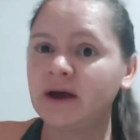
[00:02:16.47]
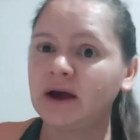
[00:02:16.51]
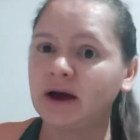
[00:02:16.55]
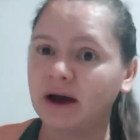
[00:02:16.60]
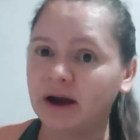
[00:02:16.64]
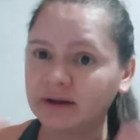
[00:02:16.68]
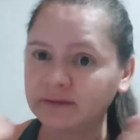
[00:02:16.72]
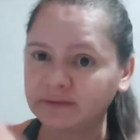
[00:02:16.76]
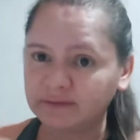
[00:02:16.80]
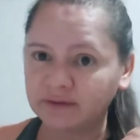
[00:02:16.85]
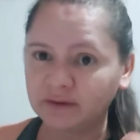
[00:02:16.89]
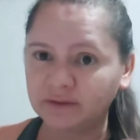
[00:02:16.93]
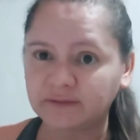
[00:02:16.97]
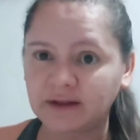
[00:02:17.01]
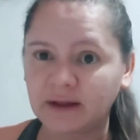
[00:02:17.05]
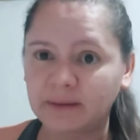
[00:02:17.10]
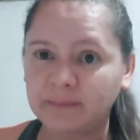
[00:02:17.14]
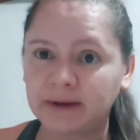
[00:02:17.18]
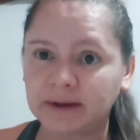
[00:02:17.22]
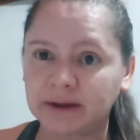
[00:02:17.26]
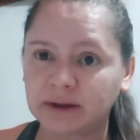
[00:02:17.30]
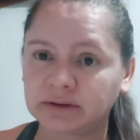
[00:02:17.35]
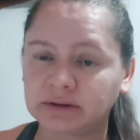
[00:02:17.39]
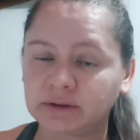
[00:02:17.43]
Antes de eu
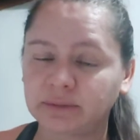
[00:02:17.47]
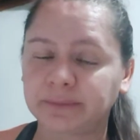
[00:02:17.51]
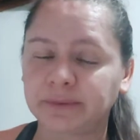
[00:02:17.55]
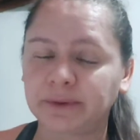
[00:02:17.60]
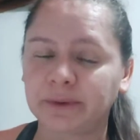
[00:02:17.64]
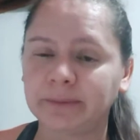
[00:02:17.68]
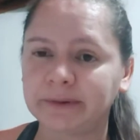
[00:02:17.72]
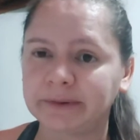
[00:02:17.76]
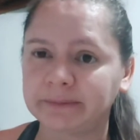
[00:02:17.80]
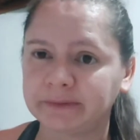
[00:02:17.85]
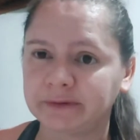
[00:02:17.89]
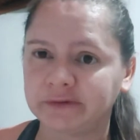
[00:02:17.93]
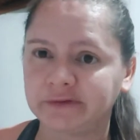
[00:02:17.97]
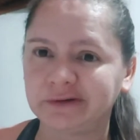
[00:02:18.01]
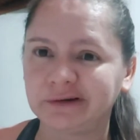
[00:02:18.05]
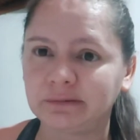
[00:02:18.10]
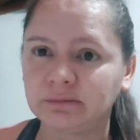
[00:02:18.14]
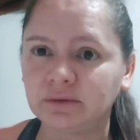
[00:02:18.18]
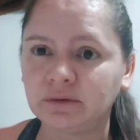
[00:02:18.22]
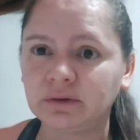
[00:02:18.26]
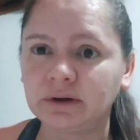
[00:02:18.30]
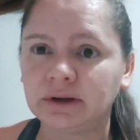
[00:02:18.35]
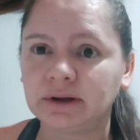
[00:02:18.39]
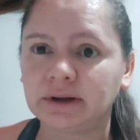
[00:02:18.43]
saber que eu tenho problemas de
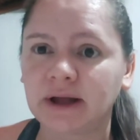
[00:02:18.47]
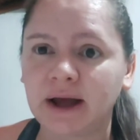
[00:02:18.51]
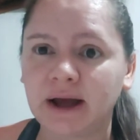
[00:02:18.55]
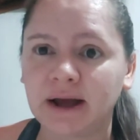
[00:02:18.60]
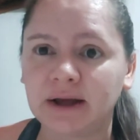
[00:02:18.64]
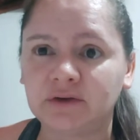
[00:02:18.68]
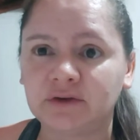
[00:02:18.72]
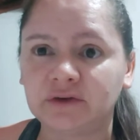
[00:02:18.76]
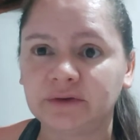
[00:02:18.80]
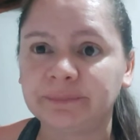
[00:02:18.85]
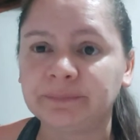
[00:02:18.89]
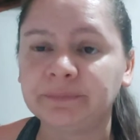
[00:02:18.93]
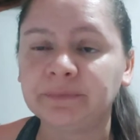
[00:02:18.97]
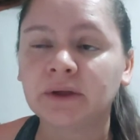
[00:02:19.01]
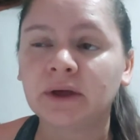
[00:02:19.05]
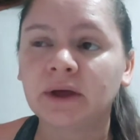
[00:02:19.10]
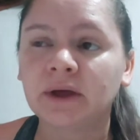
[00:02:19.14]
imunidade,